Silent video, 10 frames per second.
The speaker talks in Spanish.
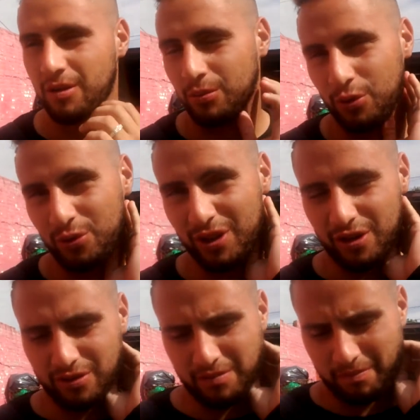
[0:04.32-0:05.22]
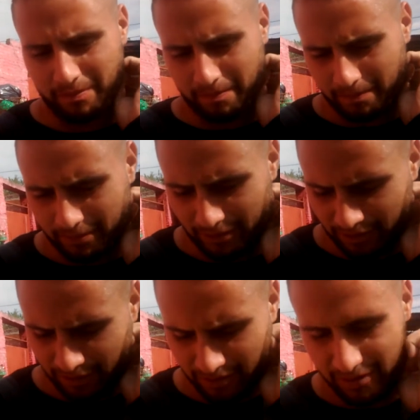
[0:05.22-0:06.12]
muy dura, ¿no? Por
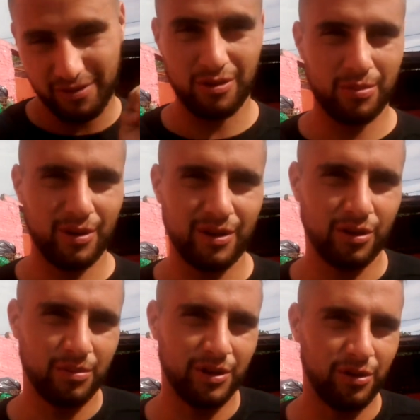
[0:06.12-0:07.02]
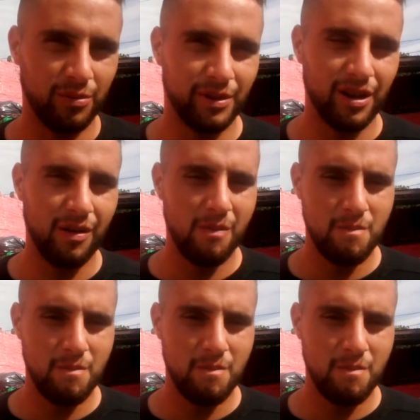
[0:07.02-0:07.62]
no poder haber combatido el penal.